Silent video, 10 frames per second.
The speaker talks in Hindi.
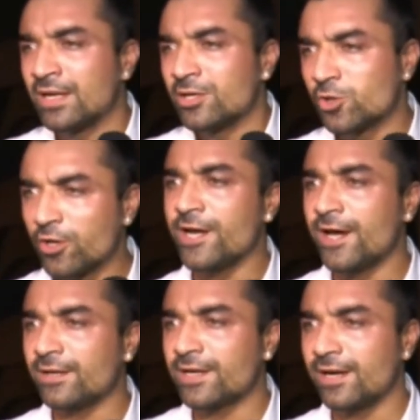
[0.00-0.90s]
सॉरी
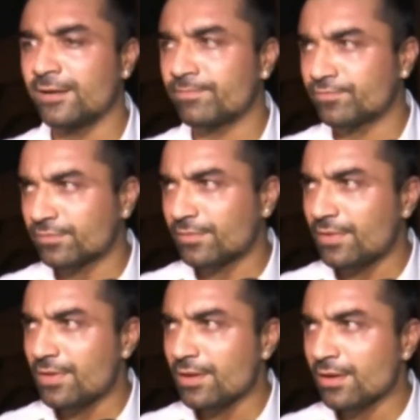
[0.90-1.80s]
यार के
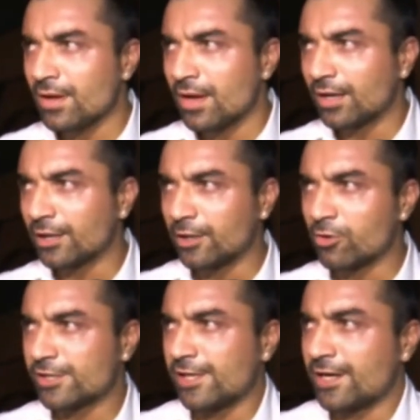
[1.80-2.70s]
अगर तेरे
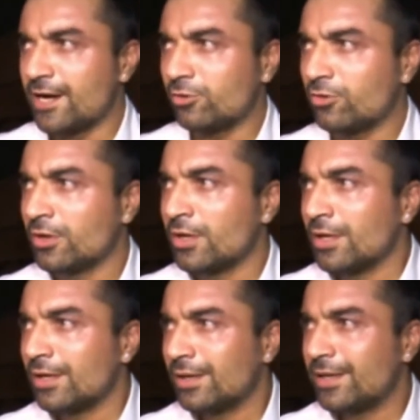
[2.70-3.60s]
को ऐसा लगा है तो
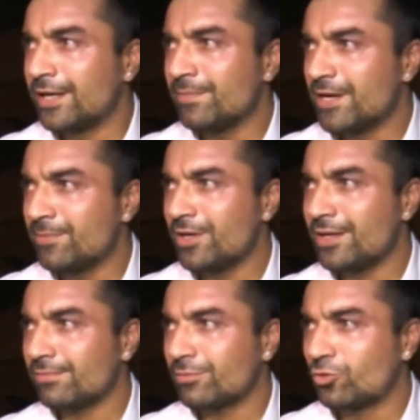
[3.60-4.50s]
लेकिन मैंने बोला
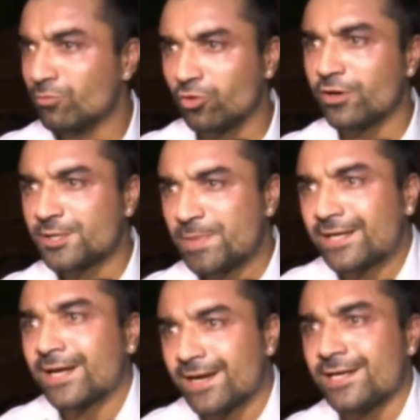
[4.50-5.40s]
तुमको
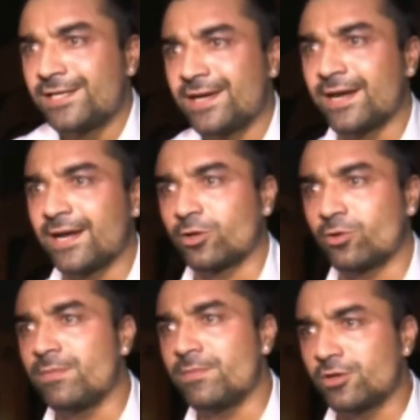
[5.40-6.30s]
रिस्पेक्ट करना चाहिए यार
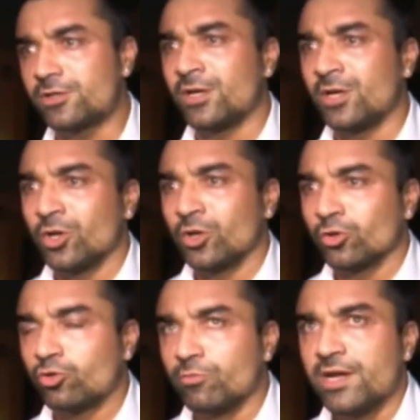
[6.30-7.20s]
एक्टरों का बिकॉज
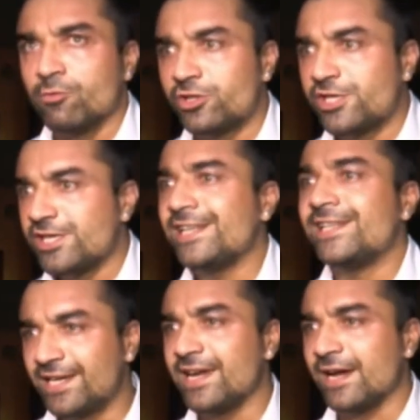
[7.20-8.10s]
तुमने वो चीज़ें
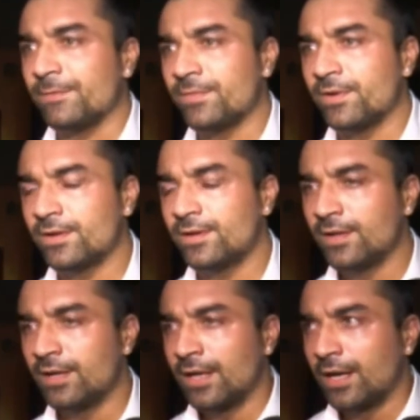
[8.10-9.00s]
देखी है
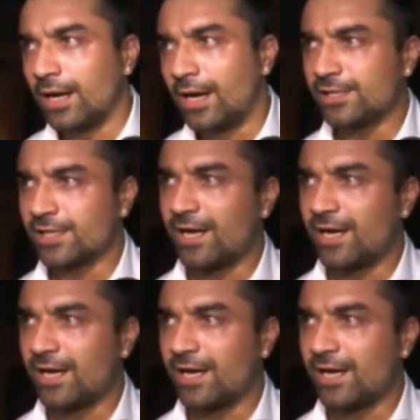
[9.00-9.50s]
आज अगर